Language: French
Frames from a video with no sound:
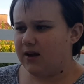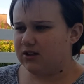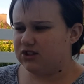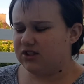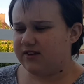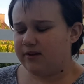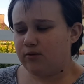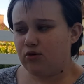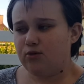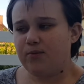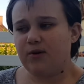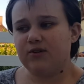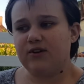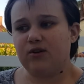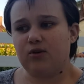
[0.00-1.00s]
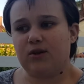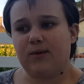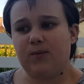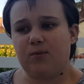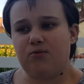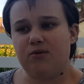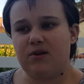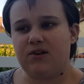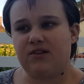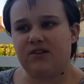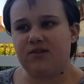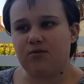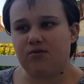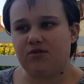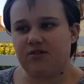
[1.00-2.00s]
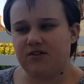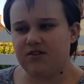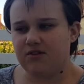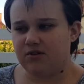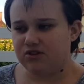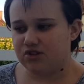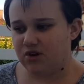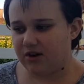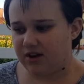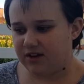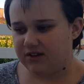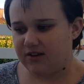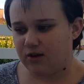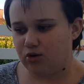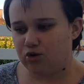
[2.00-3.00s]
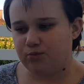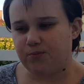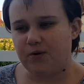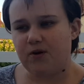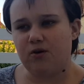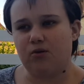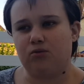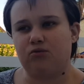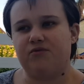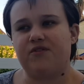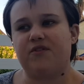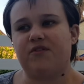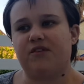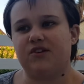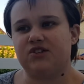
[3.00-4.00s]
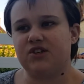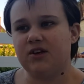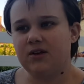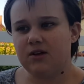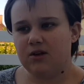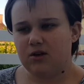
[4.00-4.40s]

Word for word: j'essaie de lui prendre des trucs un peu plus healthy aussi, euh, genre Edgar Cooper ou viande séchée.